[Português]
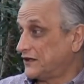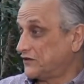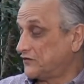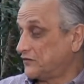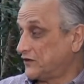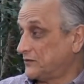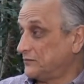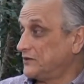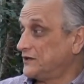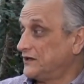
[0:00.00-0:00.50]
as
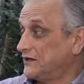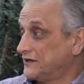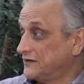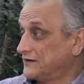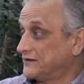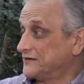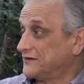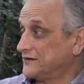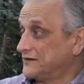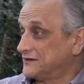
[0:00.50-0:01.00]

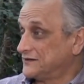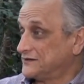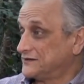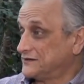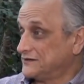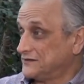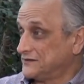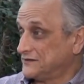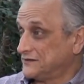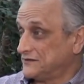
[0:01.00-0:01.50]
famílias né,
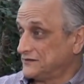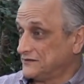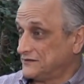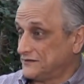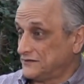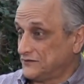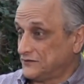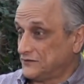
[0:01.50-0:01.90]
de,